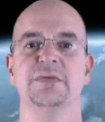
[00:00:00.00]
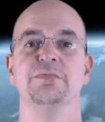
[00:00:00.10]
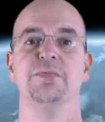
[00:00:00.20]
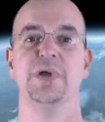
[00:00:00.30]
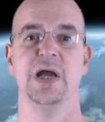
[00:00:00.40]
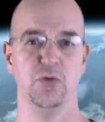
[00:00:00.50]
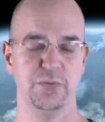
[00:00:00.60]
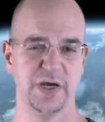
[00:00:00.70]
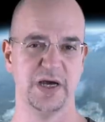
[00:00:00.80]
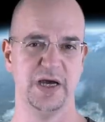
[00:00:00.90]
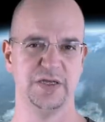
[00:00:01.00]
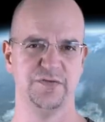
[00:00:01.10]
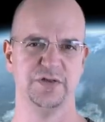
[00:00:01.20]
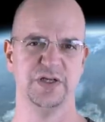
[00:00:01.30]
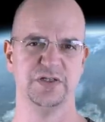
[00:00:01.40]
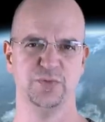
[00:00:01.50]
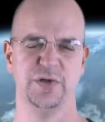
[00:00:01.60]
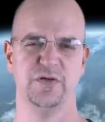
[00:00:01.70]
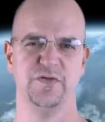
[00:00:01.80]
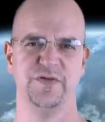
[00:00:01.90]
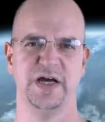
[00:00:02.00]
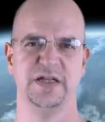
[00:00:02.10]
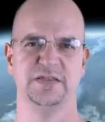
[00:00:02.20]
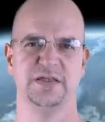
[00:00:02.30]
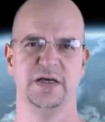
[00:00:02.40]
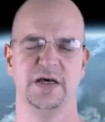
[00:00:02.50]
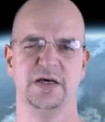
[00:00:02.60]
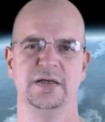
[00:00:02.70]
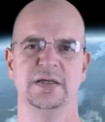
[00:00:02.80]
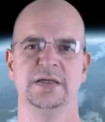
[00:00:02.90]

im blauen Bereich von der Supernova 1a